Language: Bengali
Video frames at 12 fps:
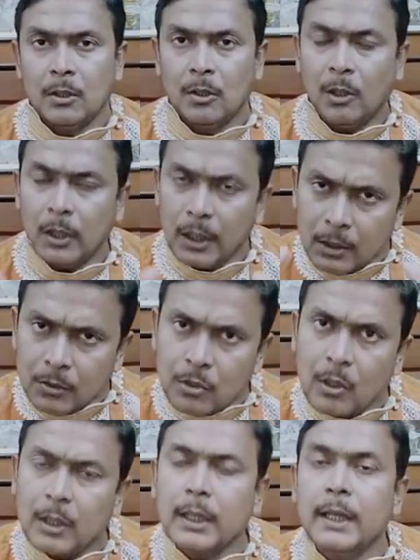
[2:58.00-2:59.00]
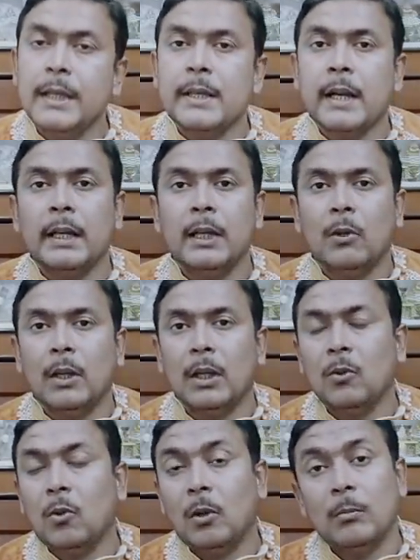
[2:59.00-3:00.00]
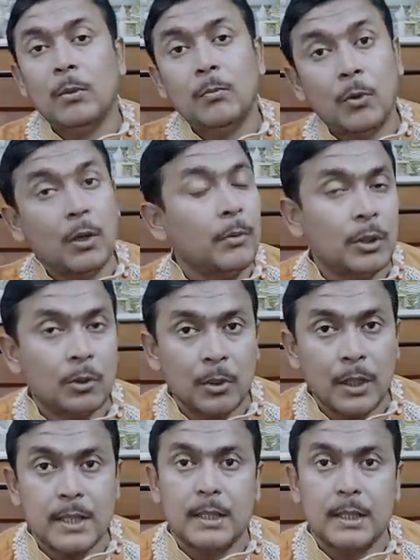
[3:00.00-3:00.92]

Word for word: ধরেন সরকারি চাকরি করেন কর্ম পরিবর্তনের